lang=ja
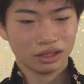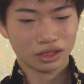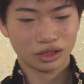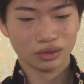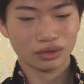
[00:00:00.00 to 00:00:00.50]

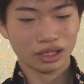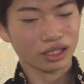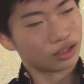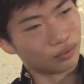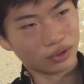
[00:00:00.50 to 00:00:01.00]
すごいなっ
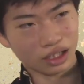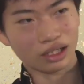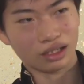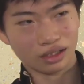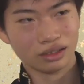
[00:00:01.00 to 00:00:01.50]
て思いなが
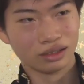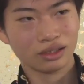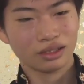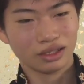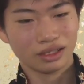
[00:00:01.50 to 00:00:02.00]
ら
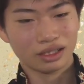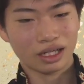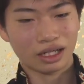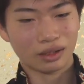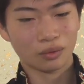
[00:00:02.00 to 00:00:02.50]
なん
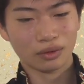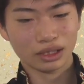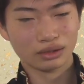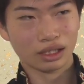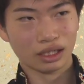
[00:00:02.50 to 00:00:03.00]
か怖い
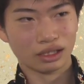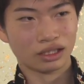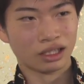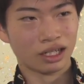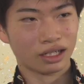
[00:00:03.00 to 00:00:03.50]
ぐらい
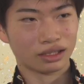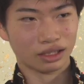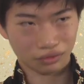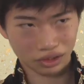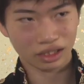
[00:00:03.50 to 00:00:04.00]
速かった
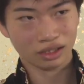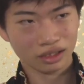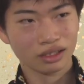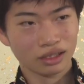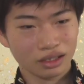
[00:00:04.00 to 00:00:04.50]
ので
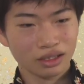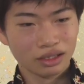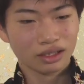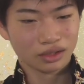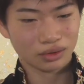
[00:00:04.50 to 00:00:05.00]

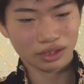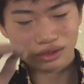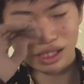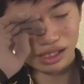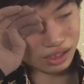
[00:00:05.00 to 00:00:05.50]
それぐ
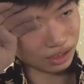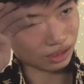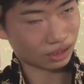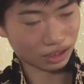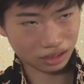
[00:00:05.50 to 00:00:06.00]
らいに
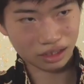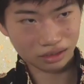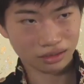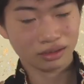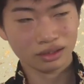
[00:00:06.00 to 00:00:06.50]
なって
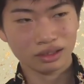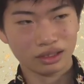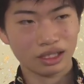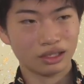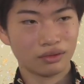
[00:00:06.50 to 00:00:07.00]

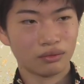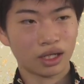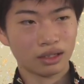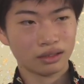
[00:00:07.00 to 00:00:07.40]
来年は